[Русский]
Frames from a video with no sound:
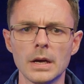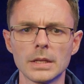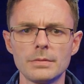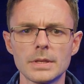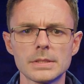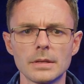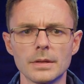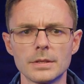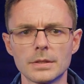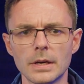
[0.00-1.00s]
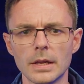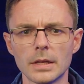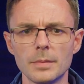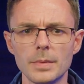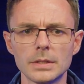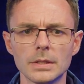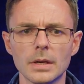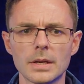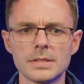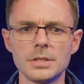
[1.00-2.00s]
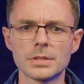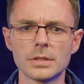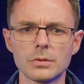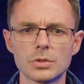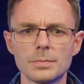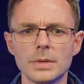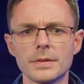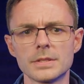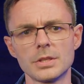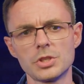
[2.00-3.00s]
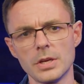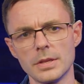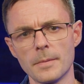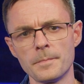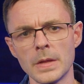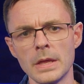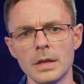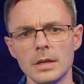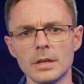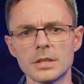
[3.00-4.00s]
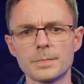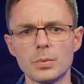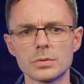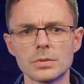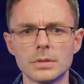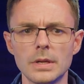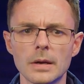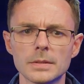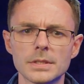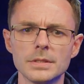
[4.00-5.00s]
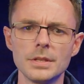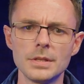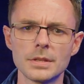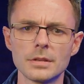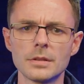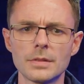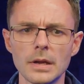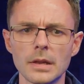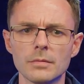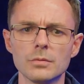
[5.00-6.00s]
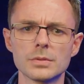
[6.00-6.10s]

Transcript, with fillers: Отверстия на деталях имеют различное служебное назначение. Их используют для соединения деталей в